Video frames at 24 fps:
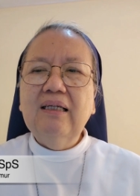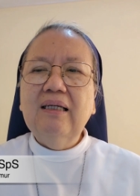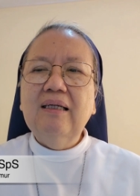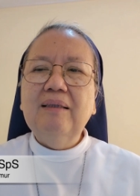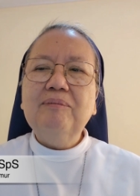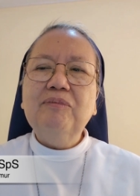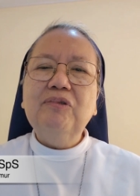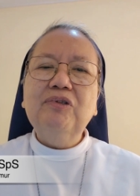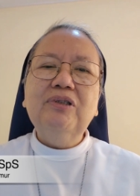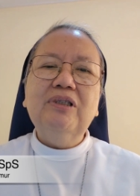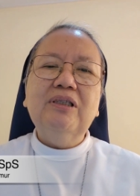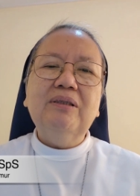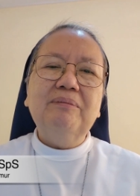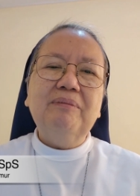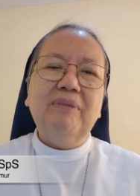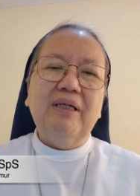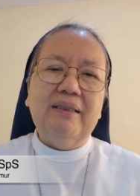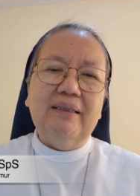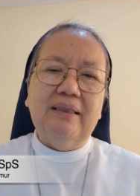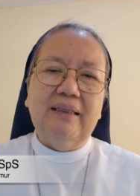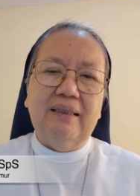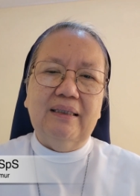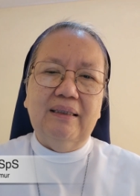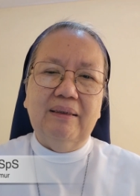Namun
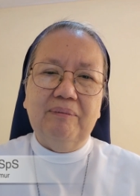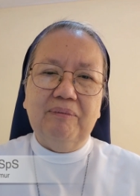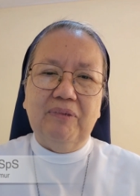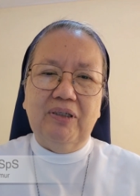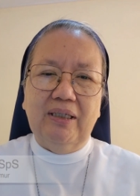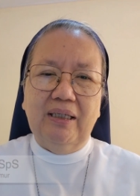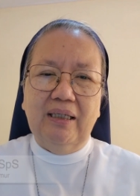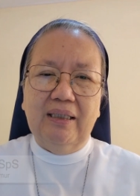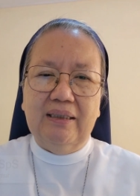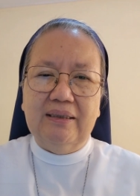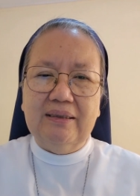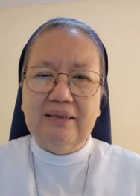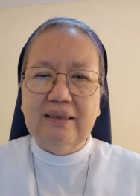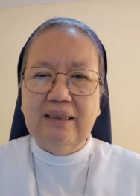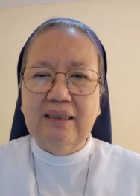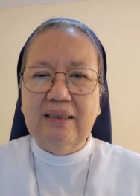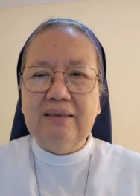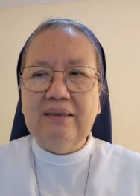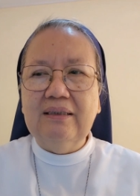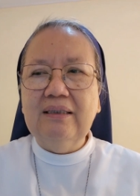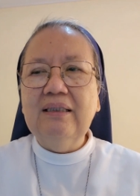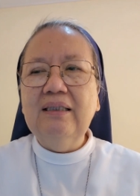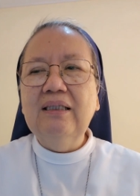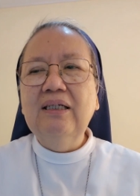temannya yang menangis
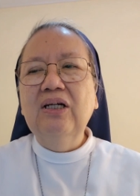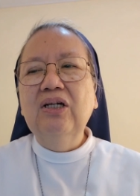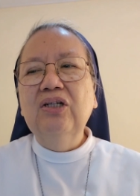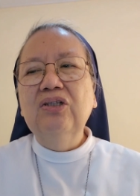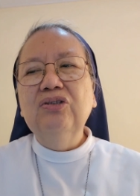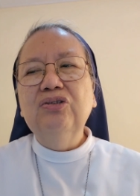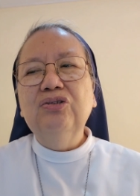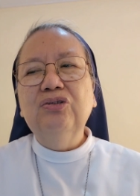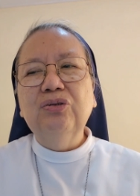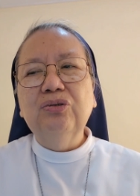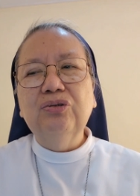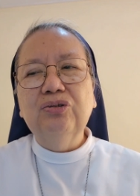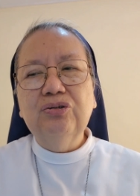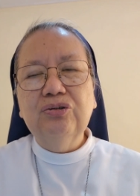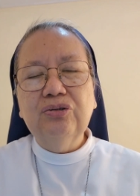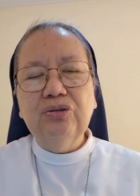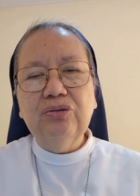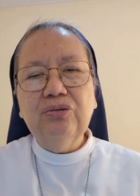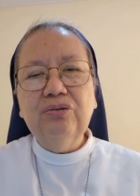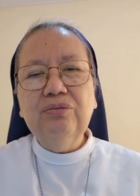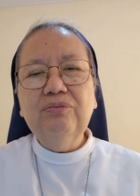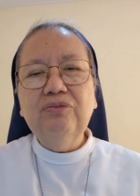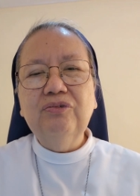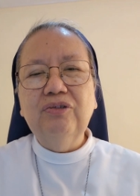tadi
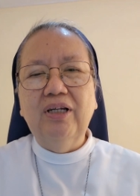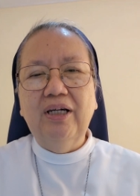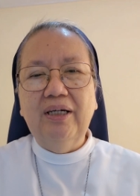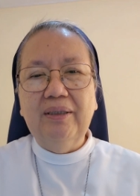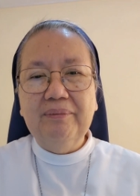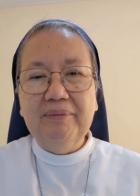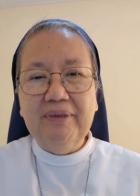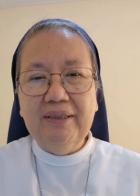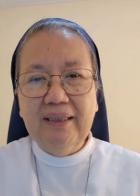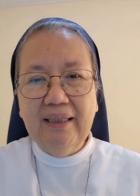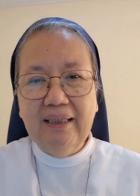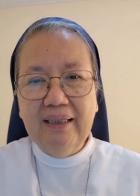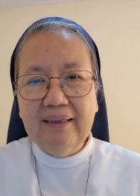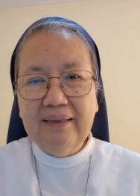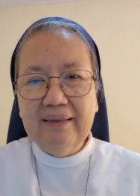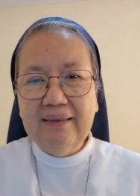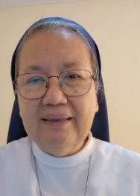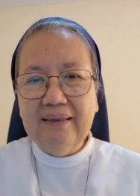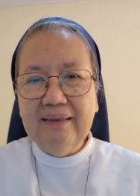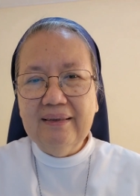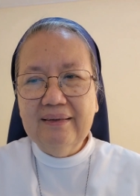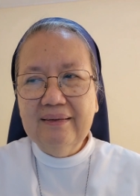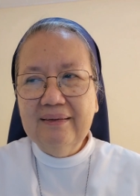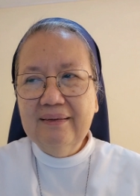justru mulai
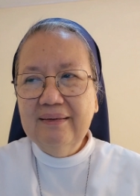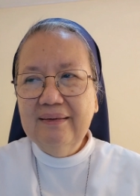menari.